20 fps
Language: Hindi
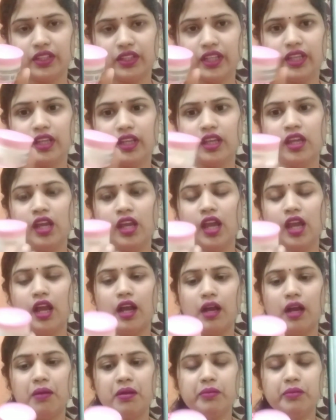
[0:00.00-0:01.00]
ये
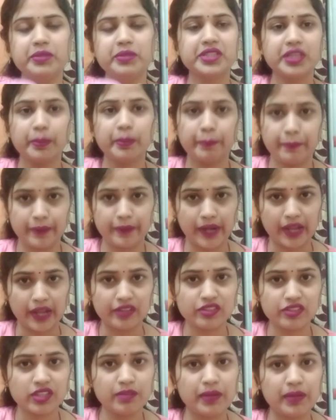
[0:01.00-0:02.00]
अब हम इसके
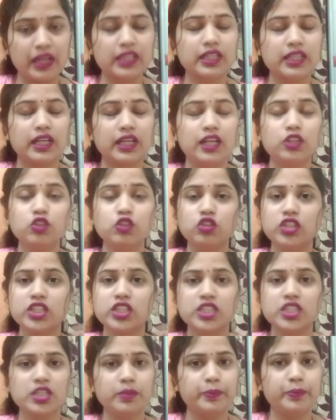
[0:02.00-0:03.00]
प्राइस की बात कर ले तो
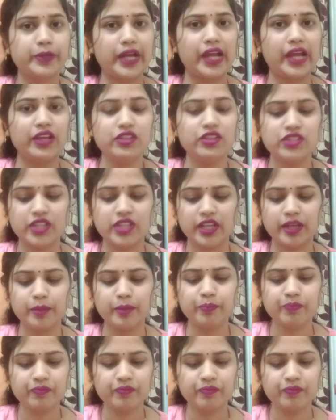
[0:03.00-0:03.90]
इसकी प्राइस है